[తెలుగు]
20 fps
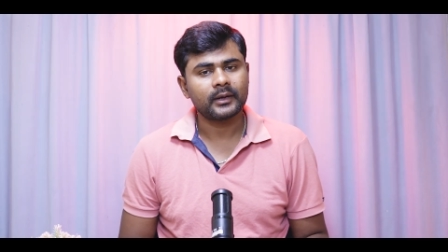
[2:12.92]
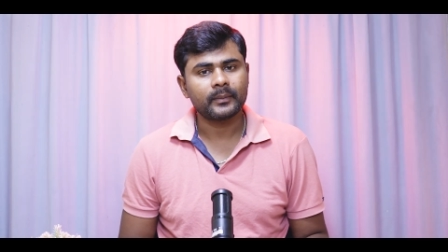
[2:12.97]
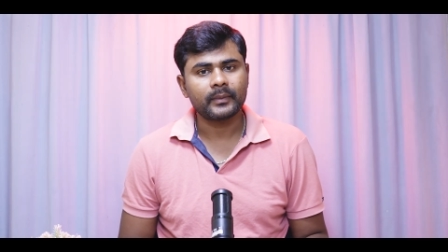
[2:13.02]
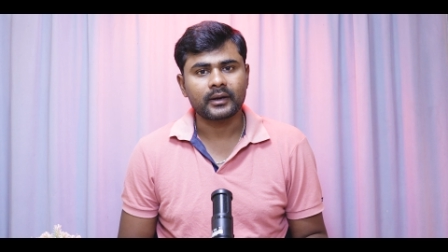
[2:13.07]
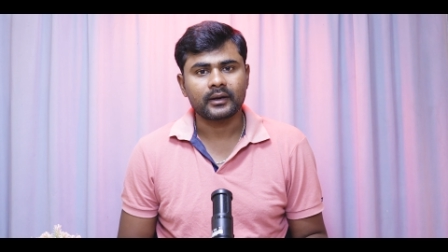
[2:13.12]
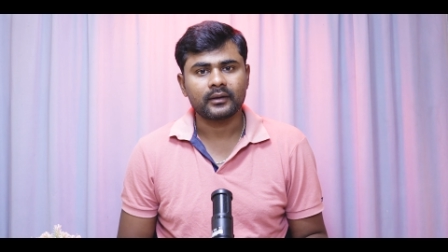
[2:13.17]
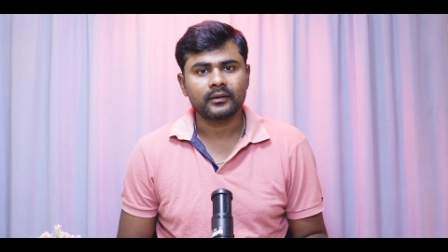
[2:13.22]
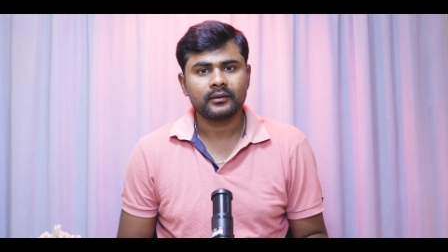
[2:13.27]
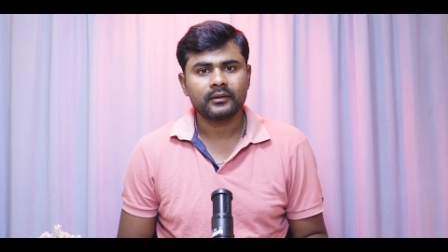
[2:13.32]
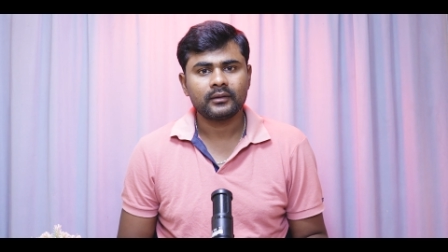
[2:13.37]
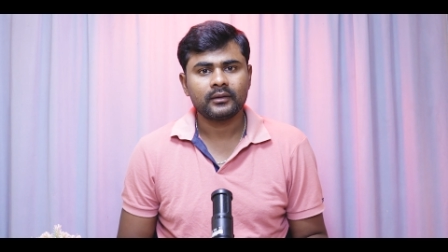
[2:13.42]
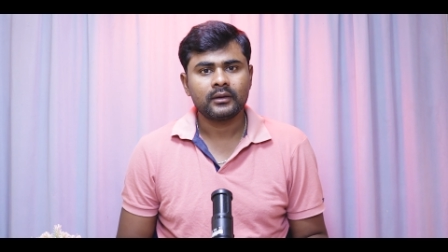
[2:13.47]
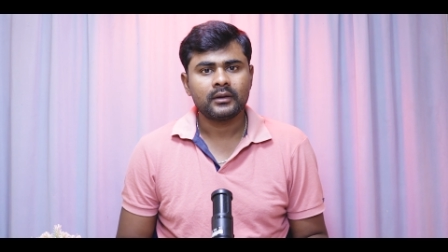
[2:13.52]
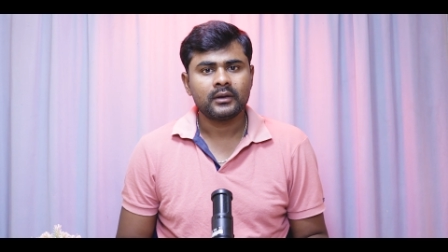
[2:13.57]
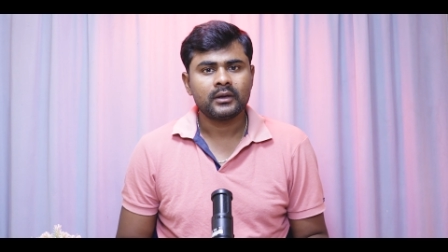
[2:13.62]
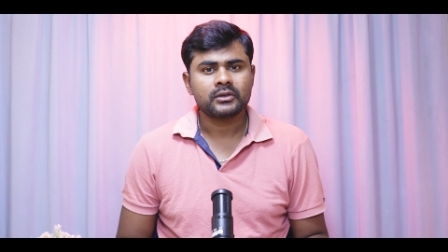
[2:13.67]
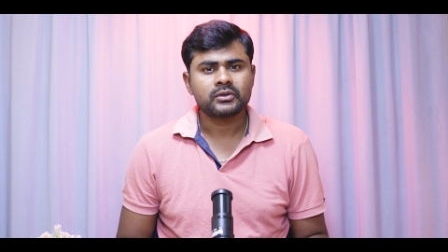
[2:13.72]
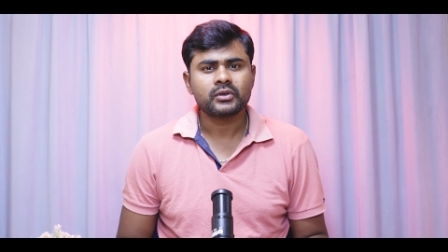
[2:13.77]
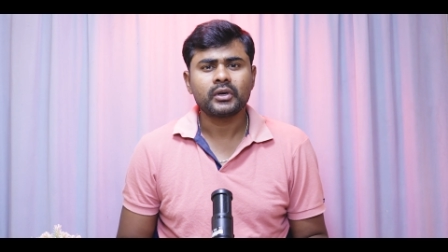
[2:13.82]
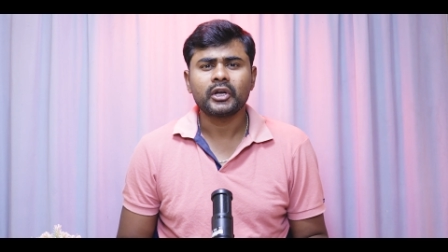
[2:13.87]
కెమెరా
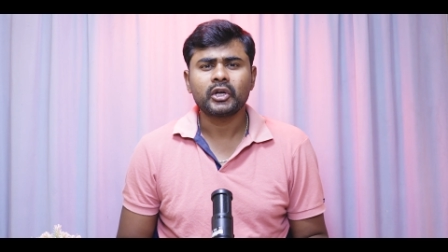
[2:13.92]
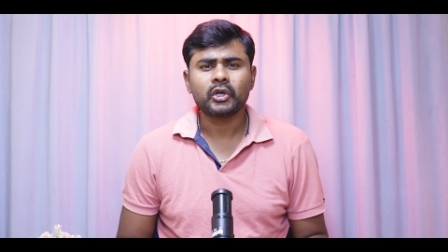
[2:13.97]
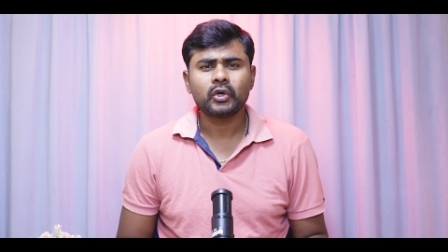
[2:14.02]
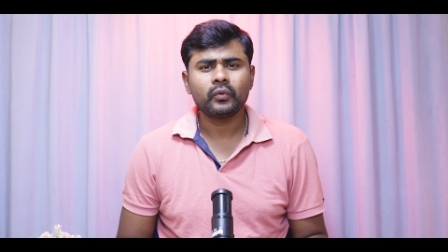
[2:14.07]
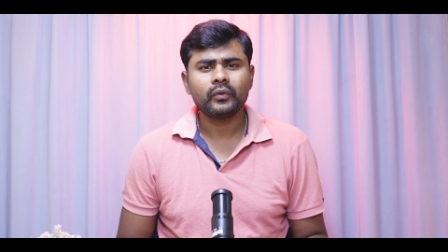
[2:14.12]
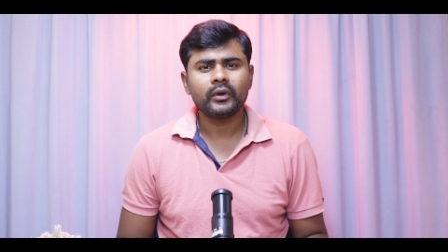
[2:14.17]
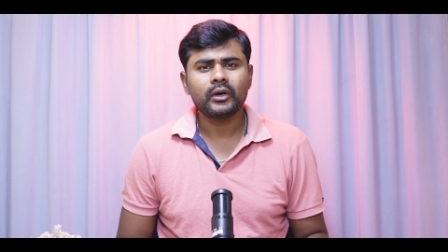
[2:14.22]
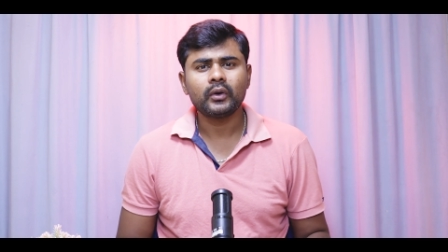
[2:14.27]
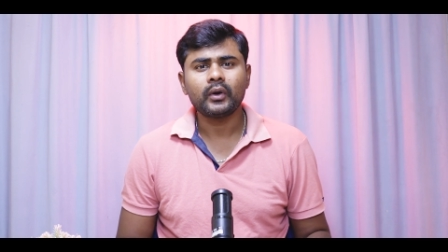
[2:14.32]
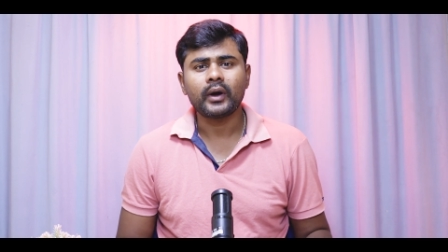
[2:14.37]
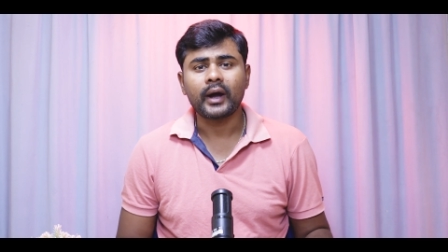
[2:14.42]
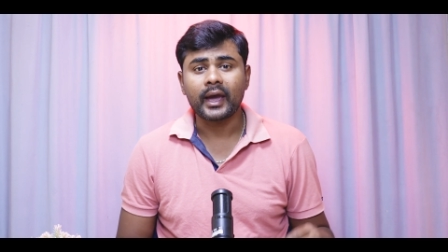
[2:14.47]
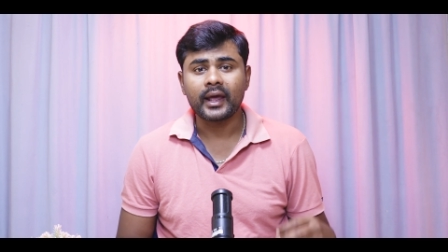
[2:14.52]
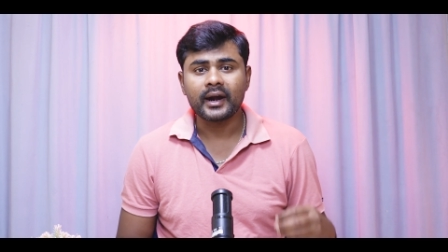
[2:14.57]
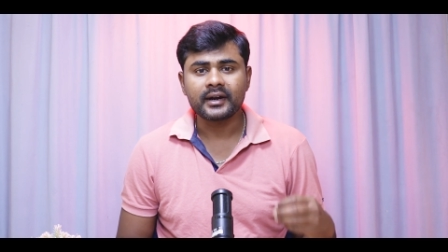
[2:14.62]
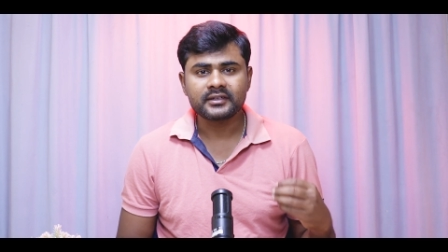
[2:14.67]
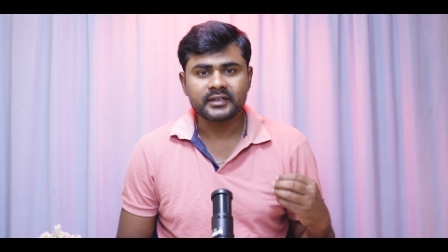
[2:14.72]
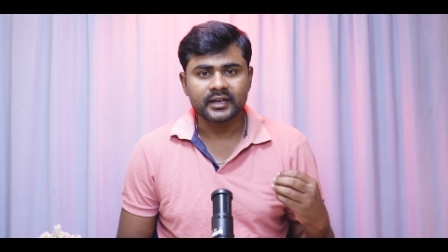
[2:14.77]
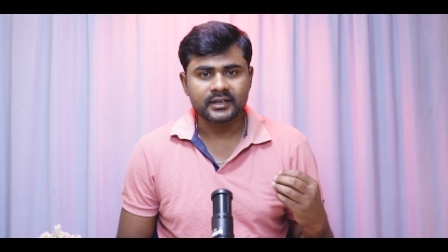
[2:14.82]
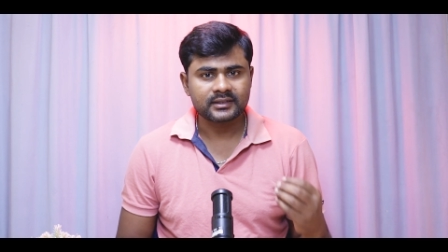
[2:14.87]
సో ఎక్కువ వీళ్ళు
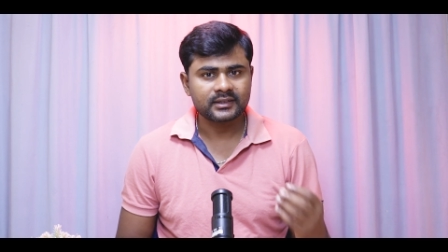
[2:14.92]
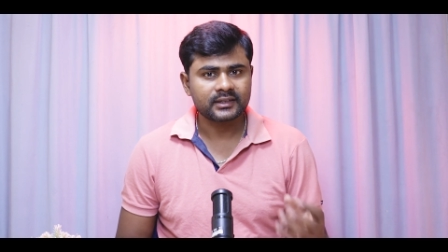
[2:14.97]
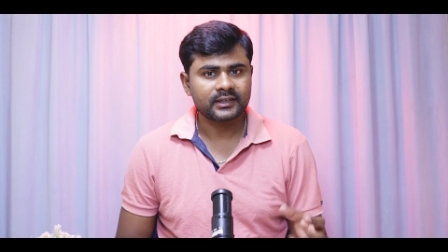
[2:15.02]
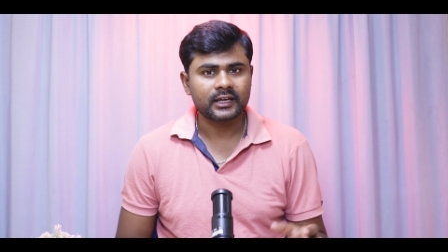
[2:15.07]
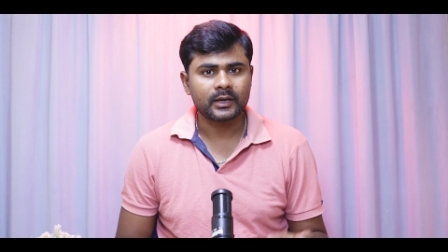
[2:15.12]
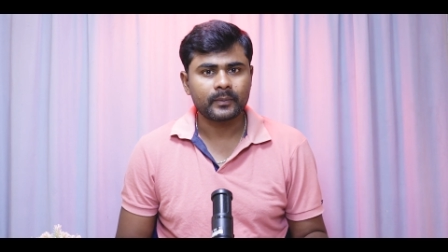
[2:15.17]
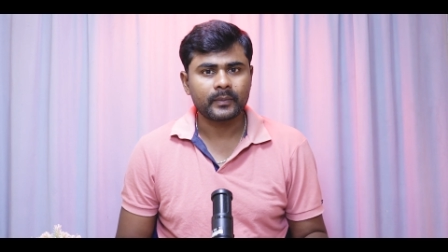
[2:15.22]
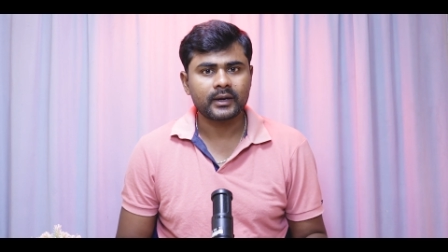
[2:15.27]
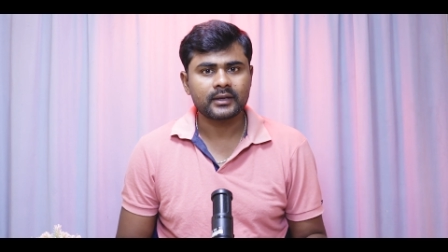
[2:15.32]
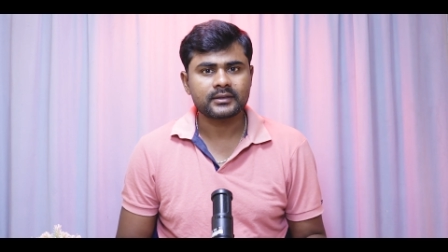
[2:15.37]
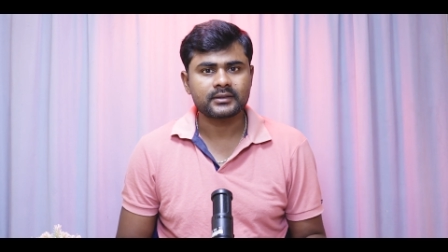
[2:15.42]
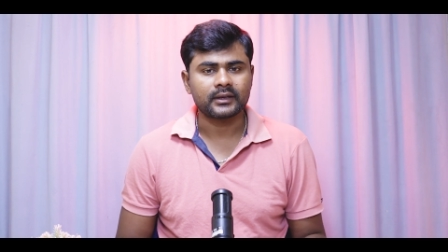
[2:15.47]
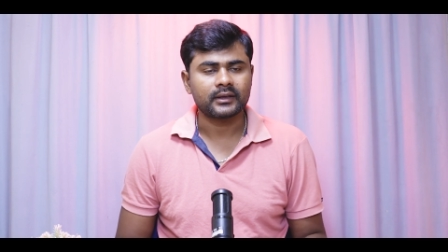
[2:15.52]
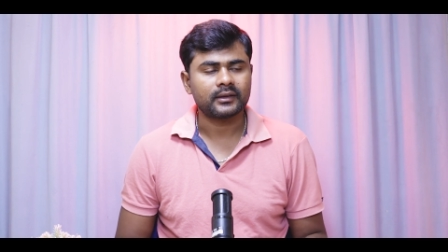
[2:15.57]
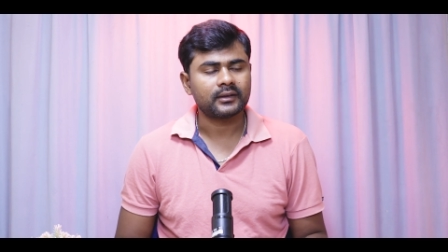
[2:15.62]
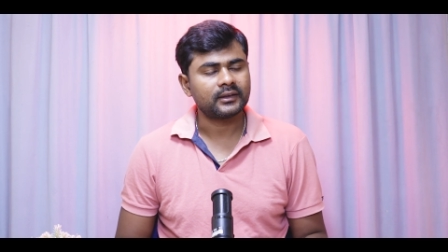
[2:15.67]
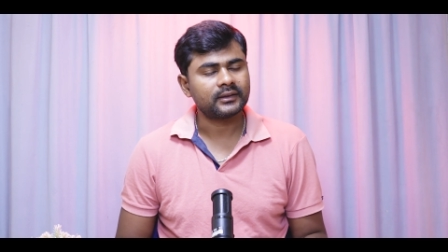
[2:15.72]
హైలైట్ చేస్తుంది కెమెరాసే